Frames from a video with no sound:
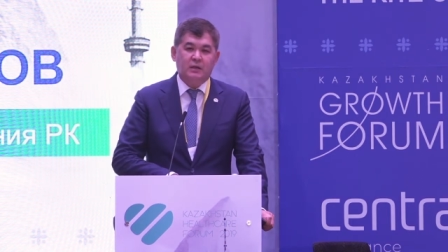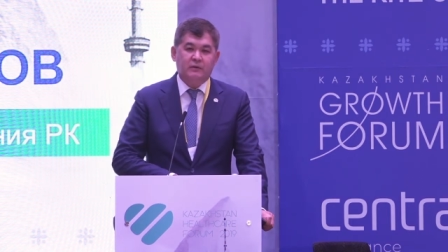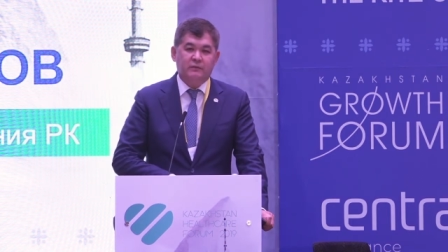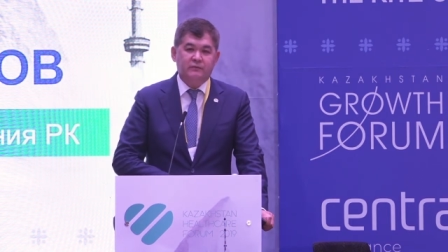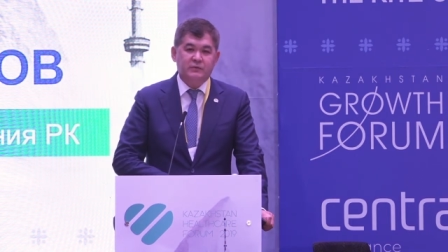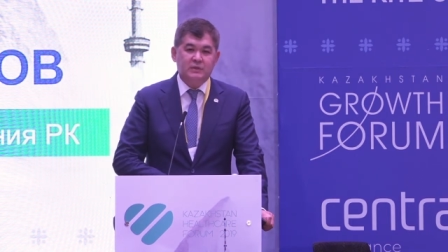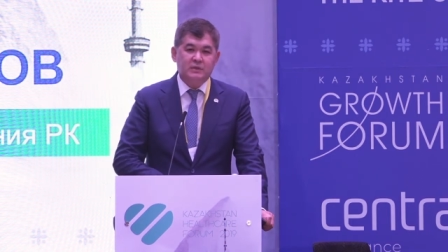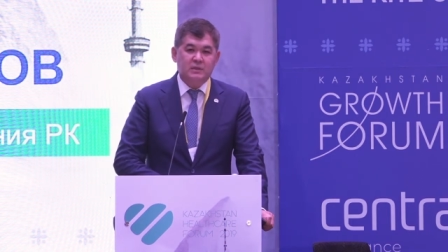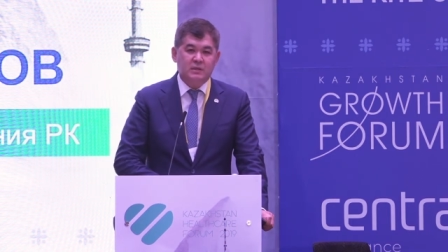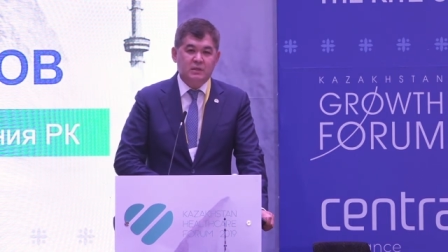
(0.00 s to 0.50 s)

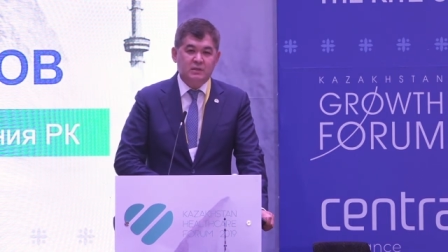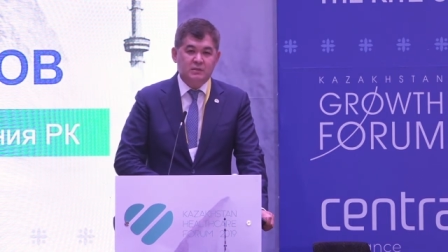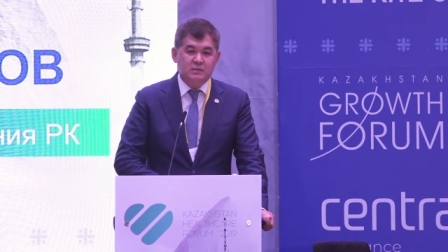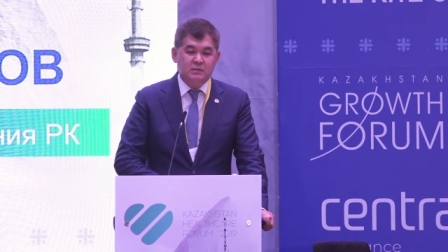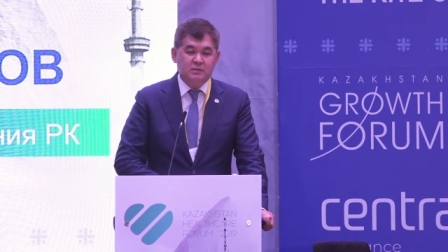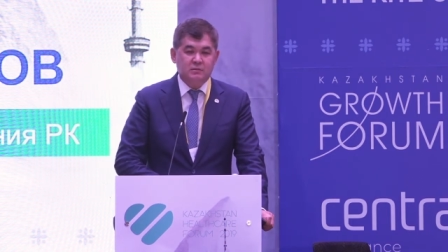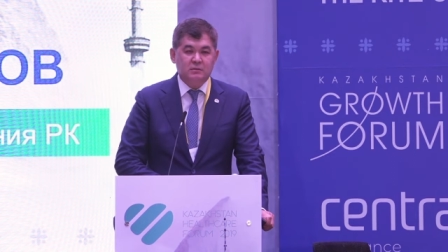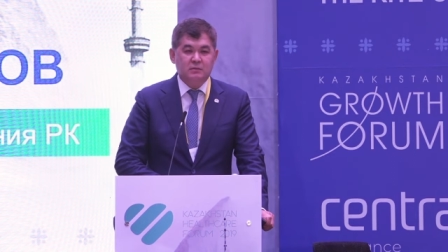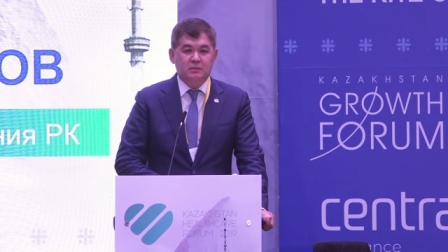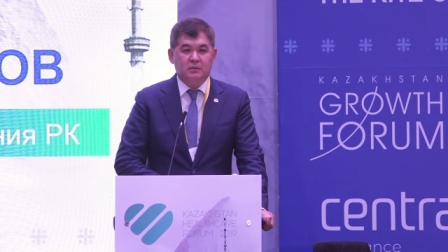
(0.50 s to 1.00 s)
внедрить
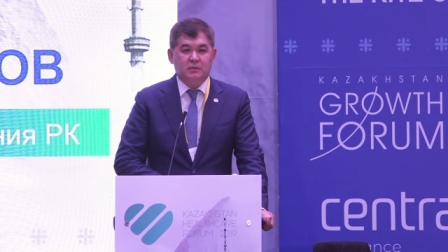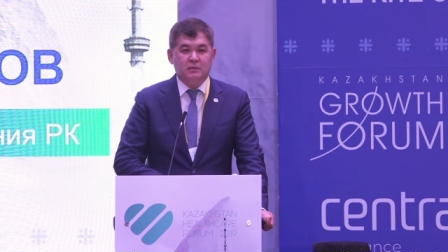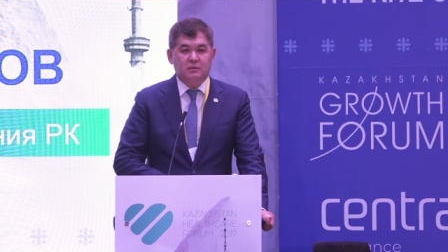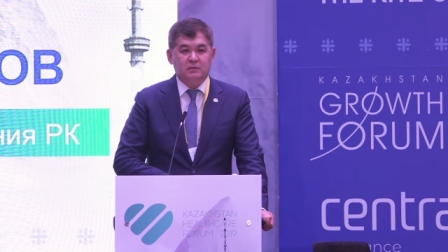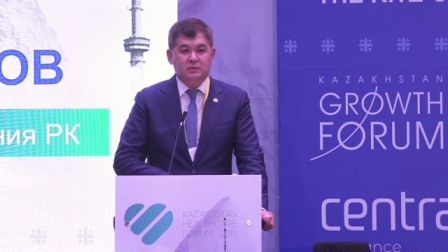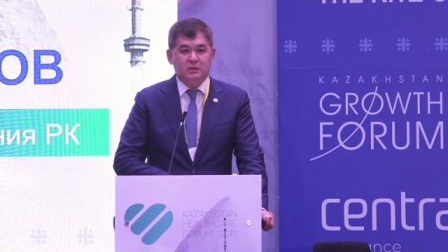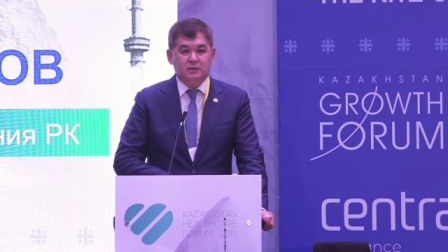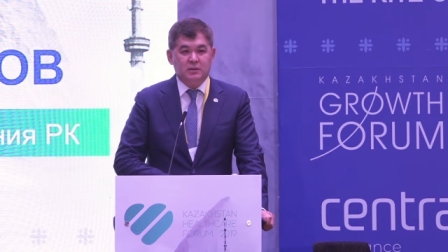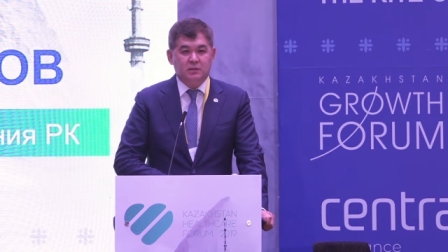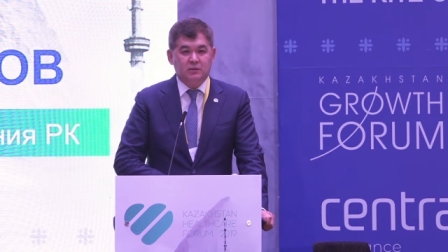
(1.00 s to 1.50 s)

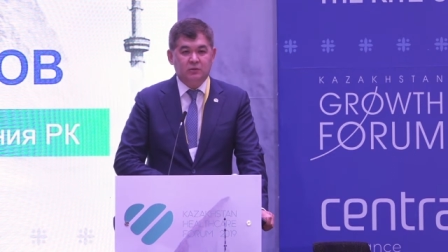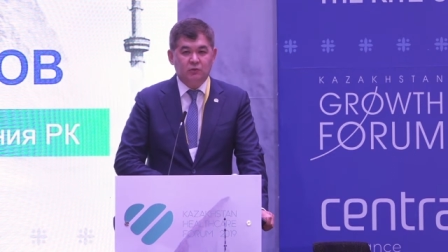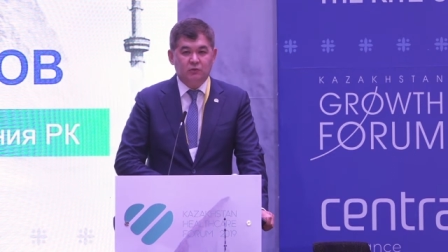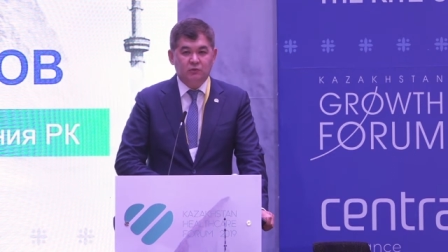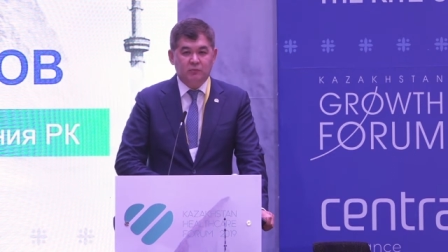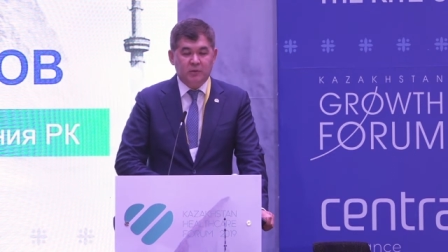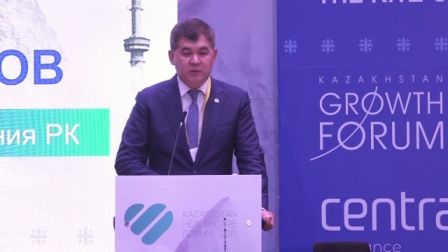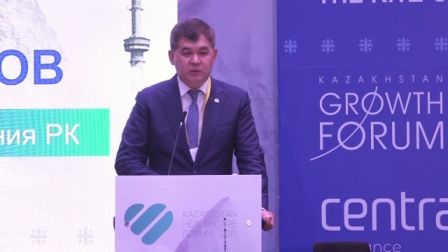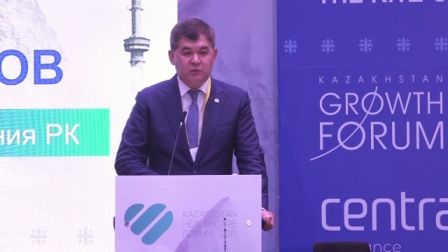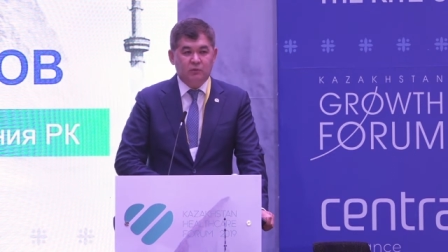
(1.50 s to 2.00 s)
этот новый
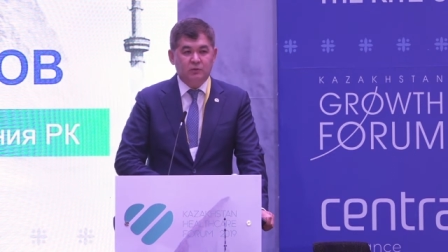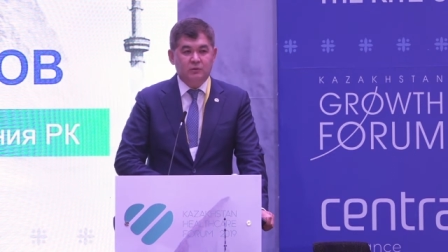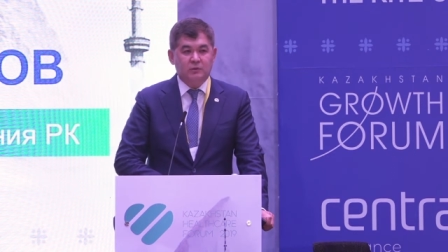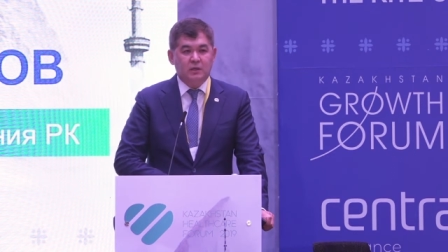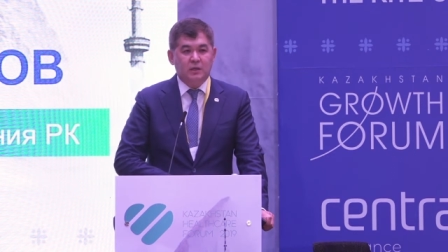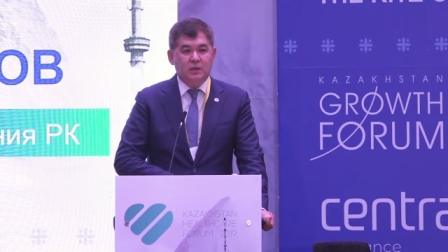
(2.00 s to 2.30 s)
подход,